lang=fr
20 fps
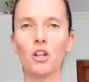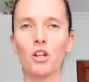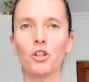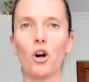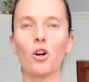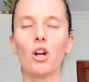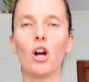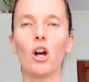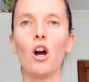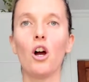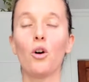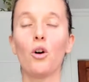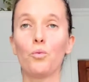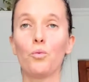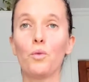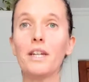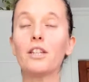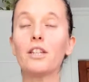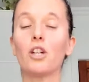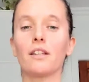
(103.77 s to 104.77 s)
Donc,
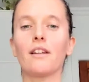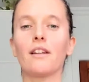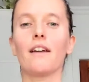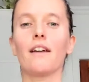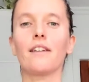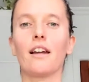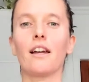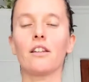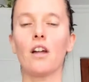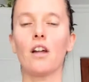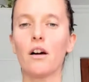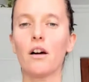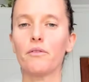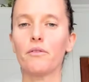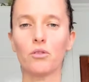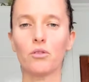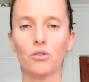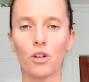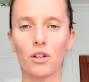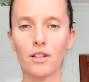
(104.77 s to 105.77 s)
oui, notre entraîneur
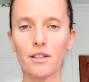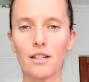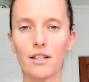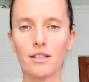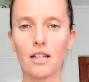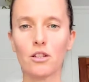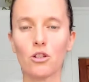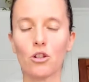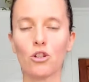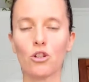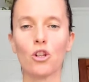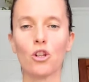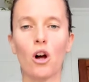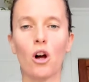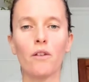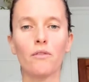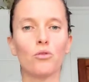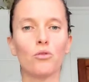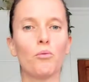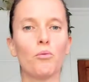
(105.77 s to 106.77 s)
va nous donner des
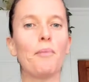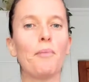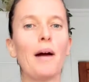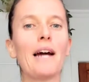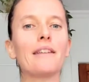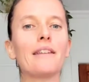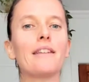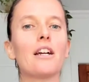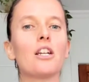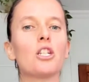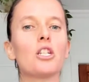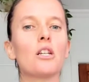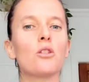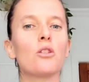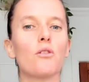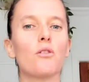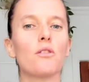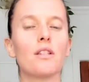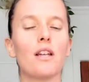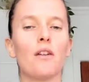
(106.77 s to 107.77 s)
instructions, va nous partager
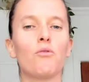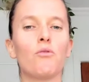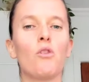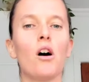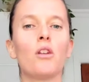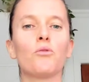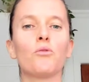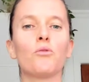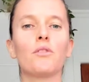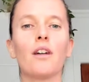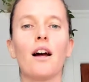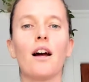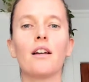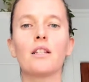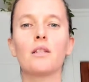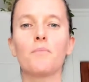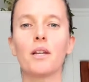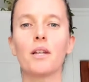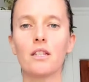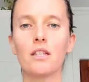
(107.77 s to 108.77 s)
son savoir, nous
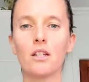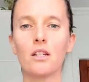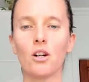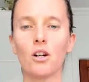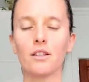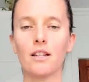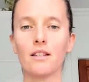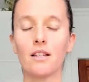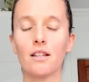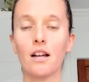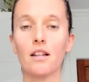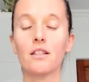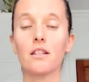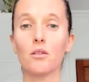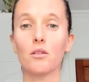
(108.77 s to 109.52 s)
transmettre ses connaissances.